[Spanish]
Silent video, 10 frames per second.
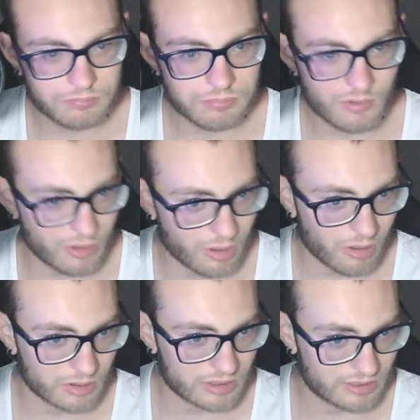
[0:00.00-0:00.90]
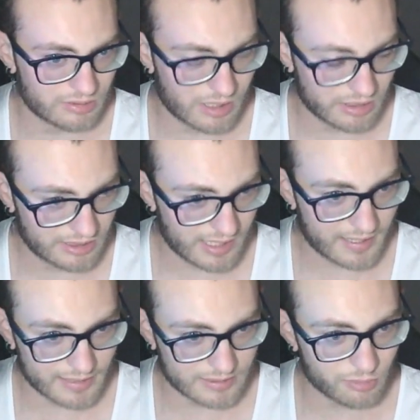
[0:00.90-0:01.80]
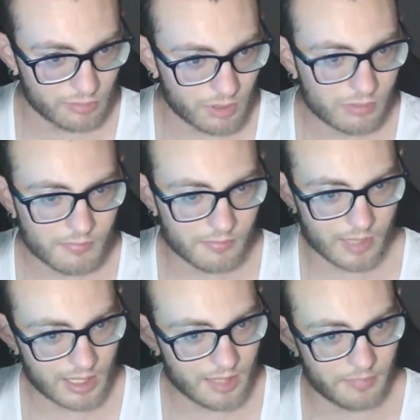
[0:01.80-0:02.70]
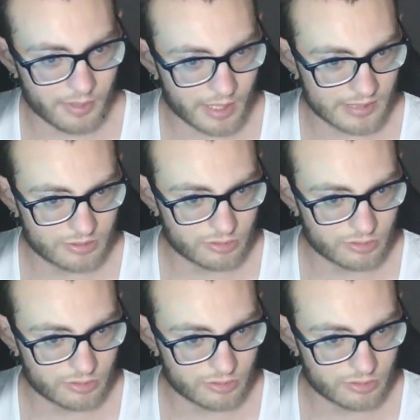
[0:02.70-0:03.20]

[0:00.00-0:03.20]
los, se retuvo, ¿vale? Porque